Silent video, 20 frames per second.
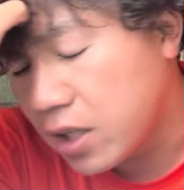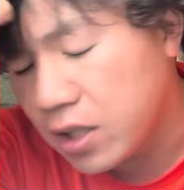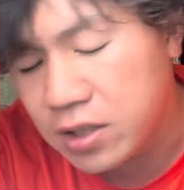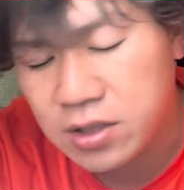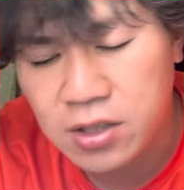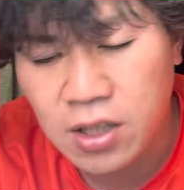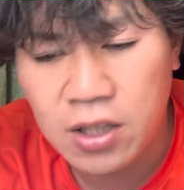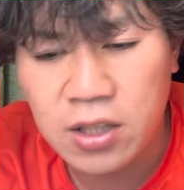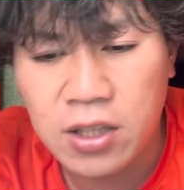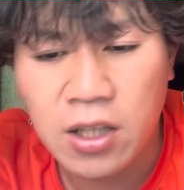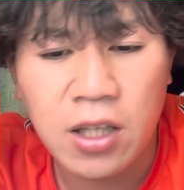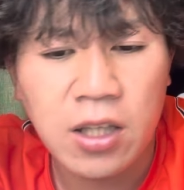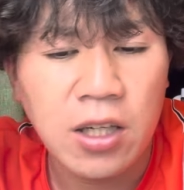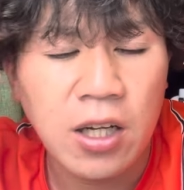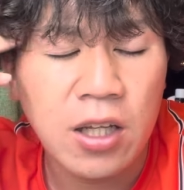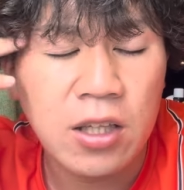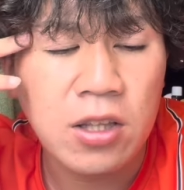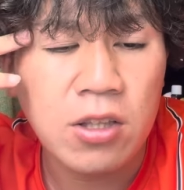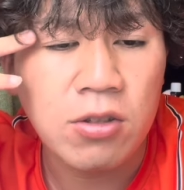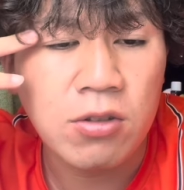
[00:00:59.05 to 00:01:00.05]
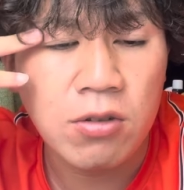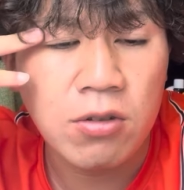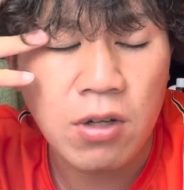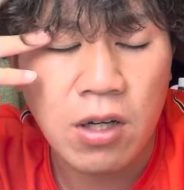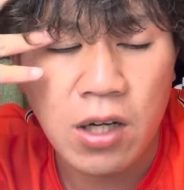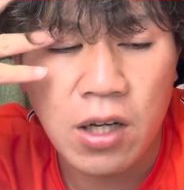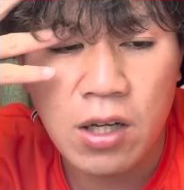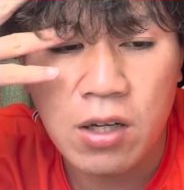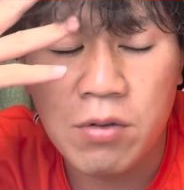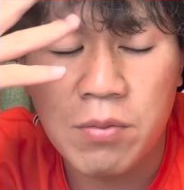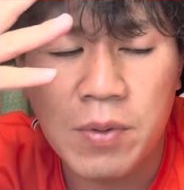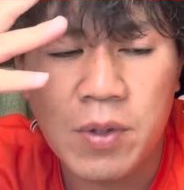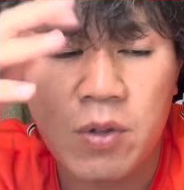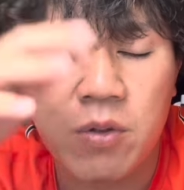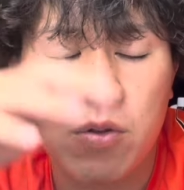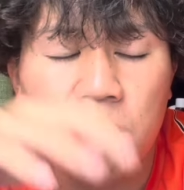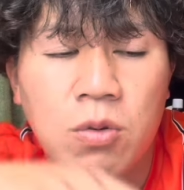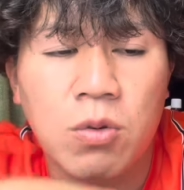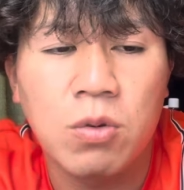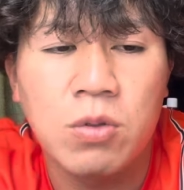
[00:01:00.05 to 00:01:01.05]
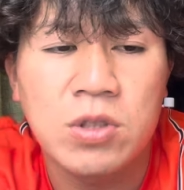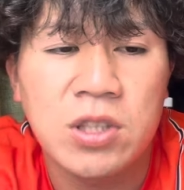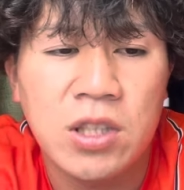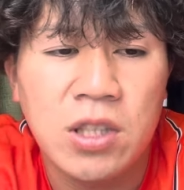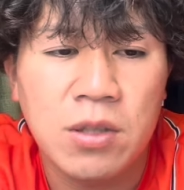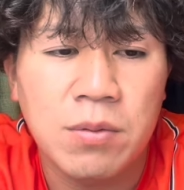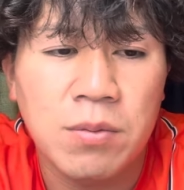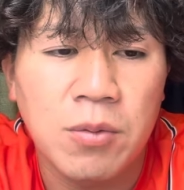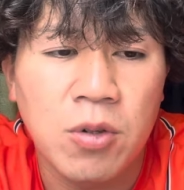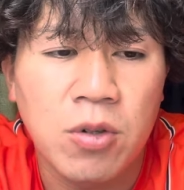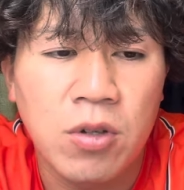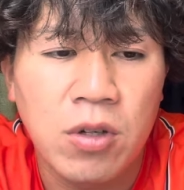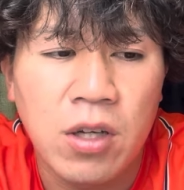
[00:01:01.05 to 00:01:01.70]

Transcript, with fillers: 姿やなっていうのがね、ほんまにこの甲子園でも、